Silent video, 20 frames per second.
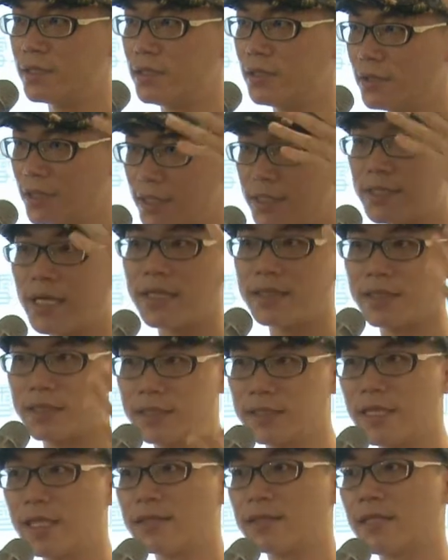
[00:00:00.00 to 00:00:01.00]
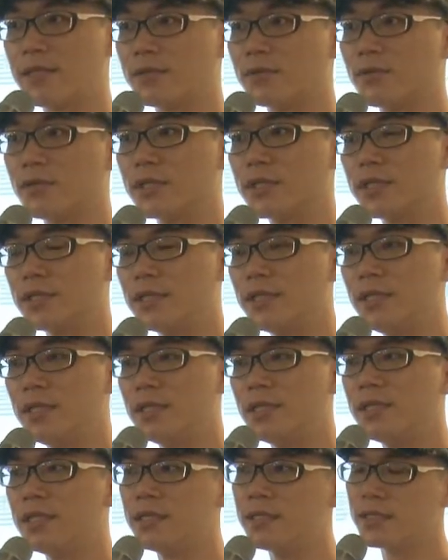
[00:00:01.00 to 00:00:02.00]
流行杂志是这样操作的，
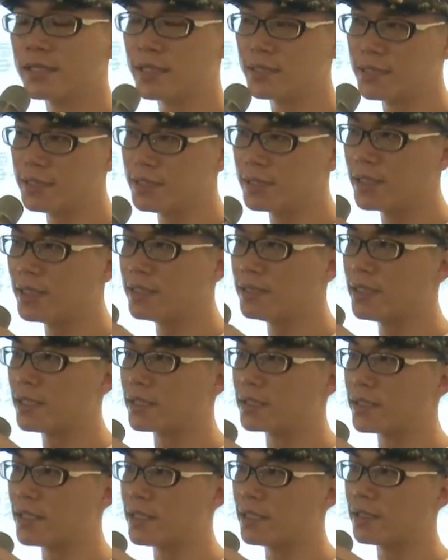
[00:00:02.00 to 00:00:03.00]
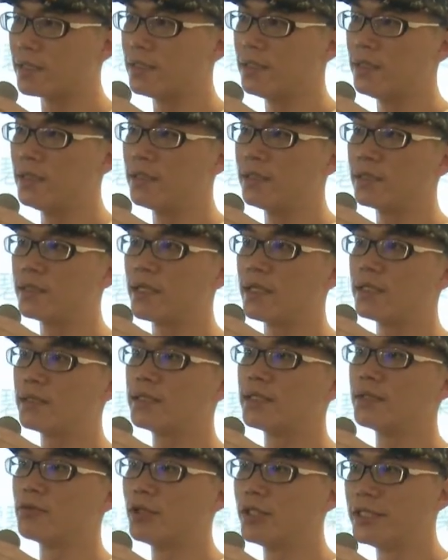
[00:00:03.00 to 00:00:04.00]
但是你可以想象，当
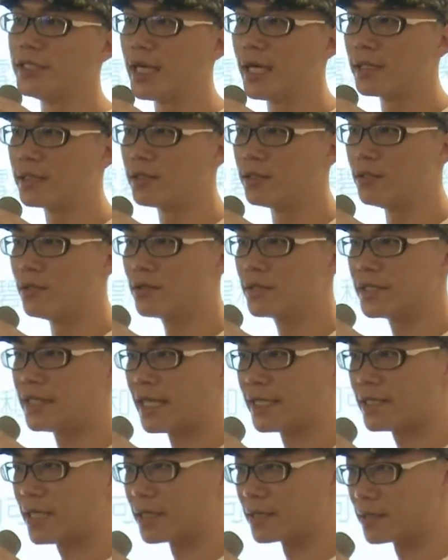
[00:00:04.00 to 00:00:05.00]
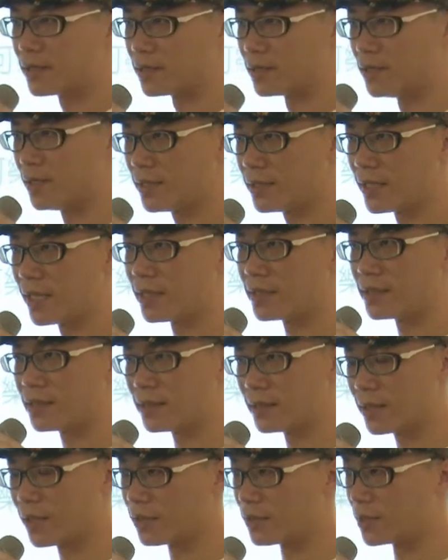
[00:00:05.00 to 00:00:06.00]
哲学家使用假想实验来
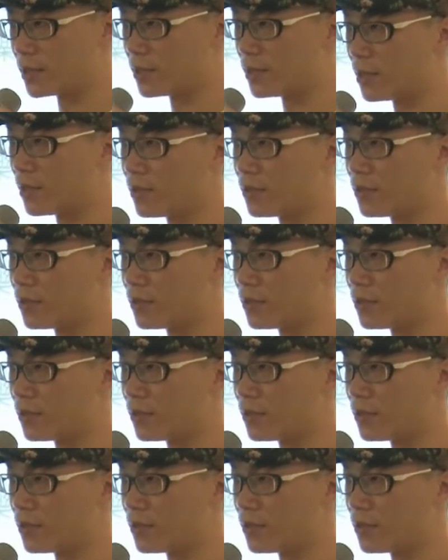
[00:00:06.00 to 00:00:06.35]
思考的时